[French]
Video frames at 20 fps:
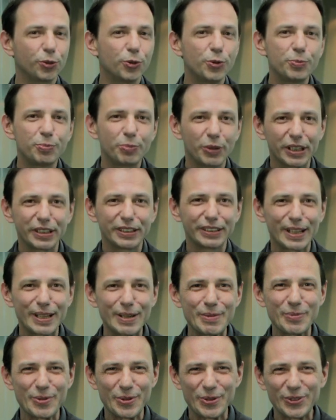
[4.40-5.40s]
groupe
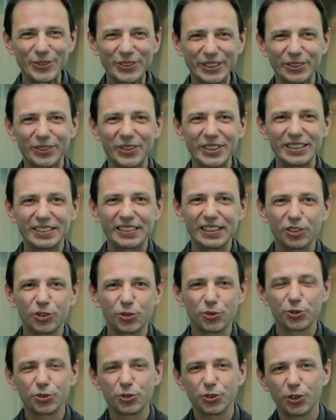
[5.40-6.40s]
PSA Peugeot Citroën
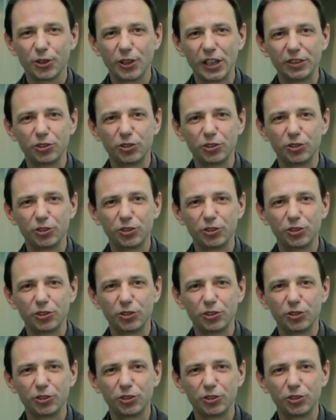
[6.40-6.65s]
toujours,